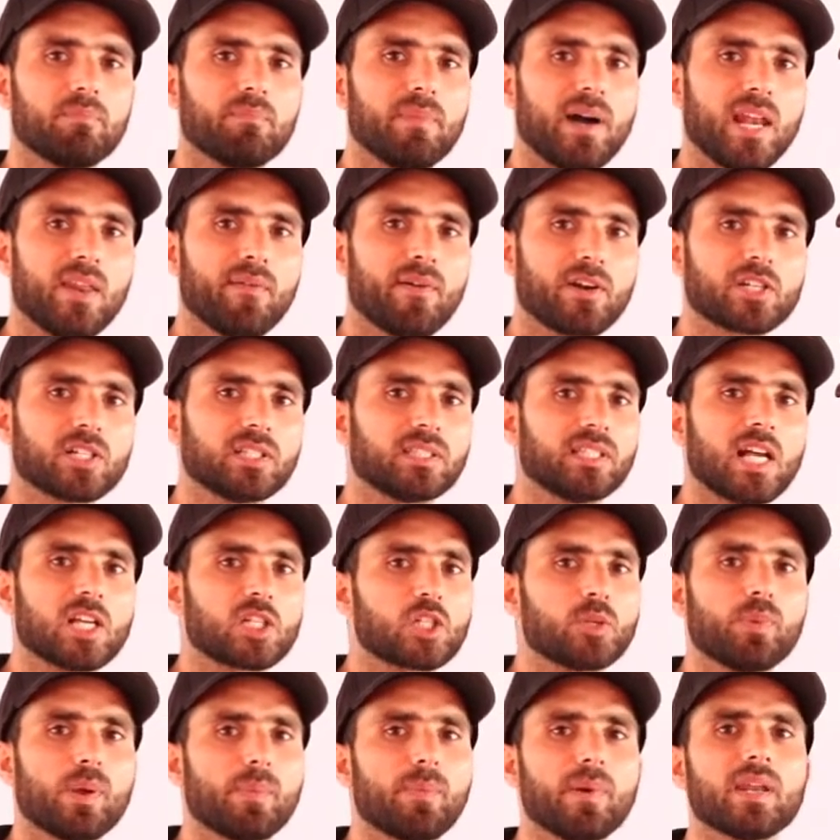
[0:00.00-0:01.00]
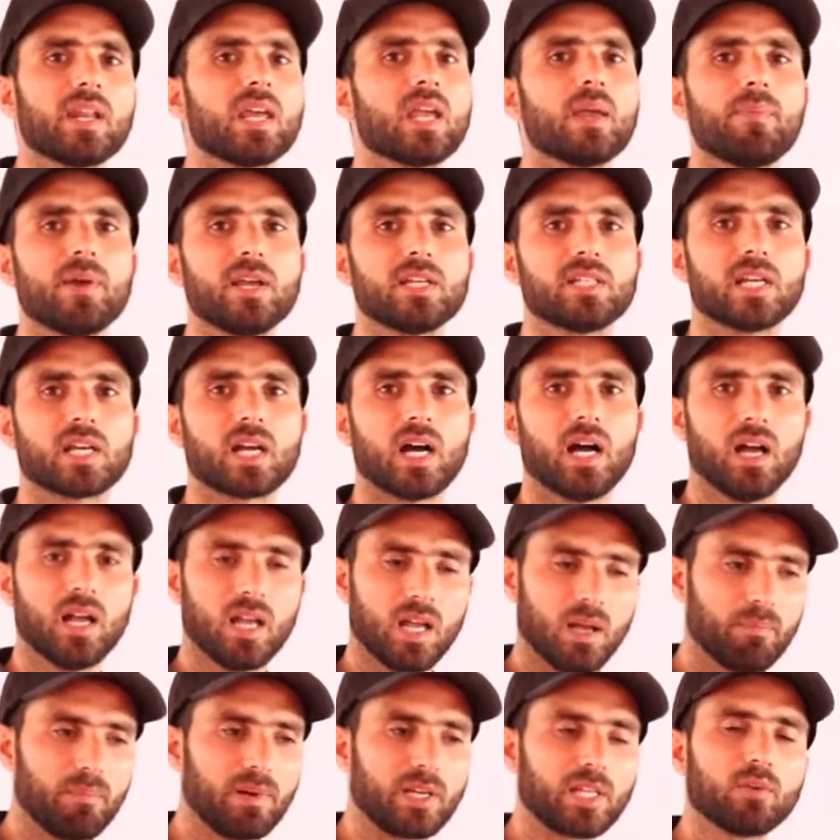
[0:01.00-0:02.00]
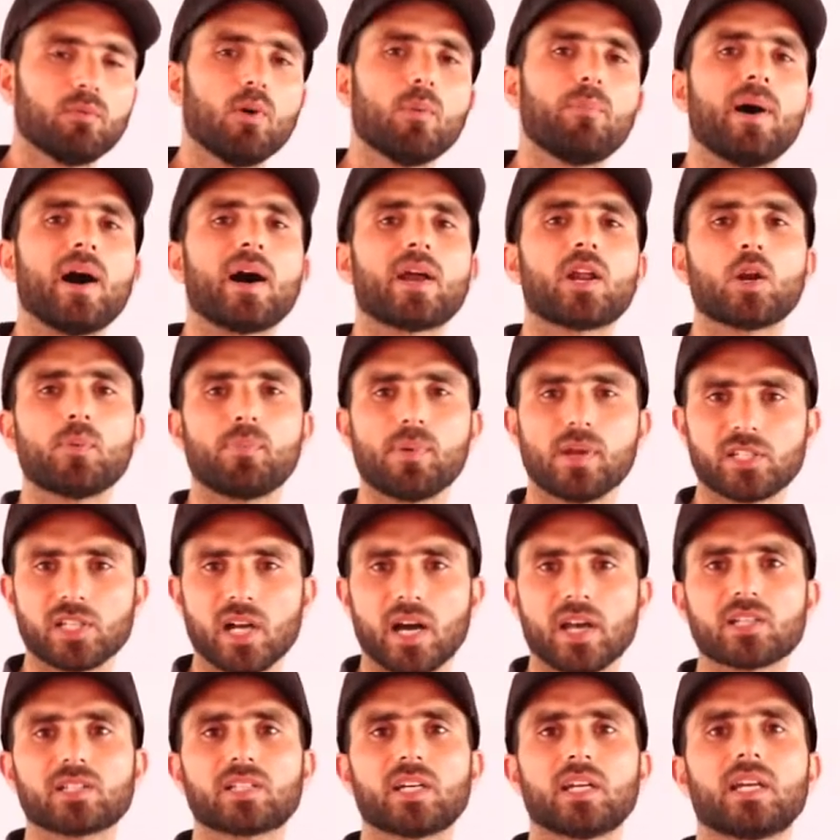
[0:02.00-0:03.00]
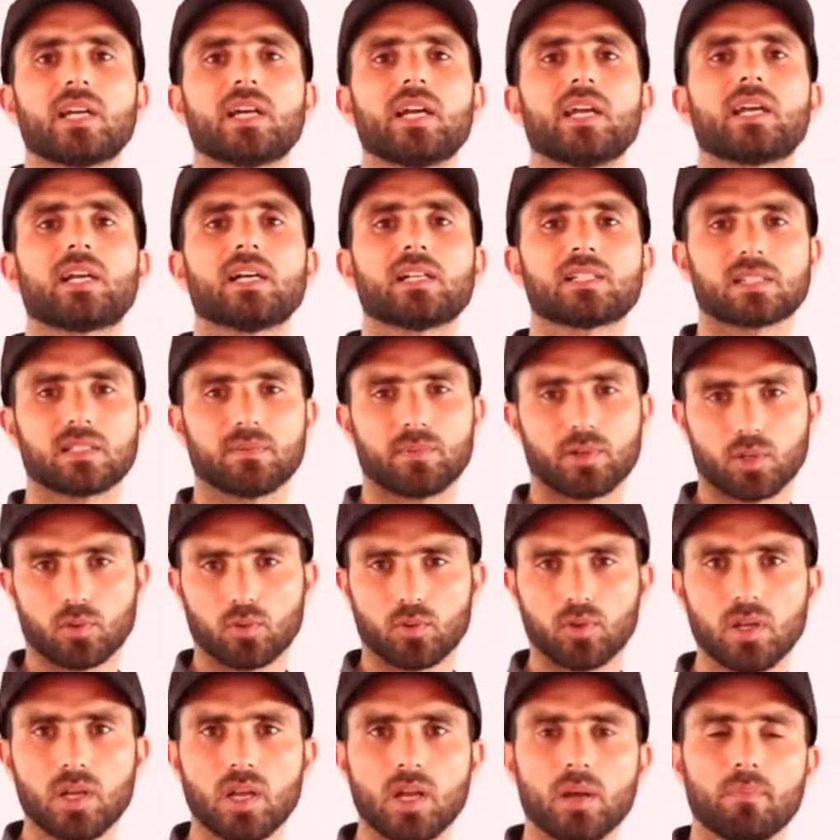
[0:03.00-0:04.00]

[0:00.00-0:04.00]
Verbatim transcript: मैन्युफैक्चर दस रुपये में नहीं भेजेगा बल्कि वो बारह रुपये चार्ज करेगा एक कस्टमर को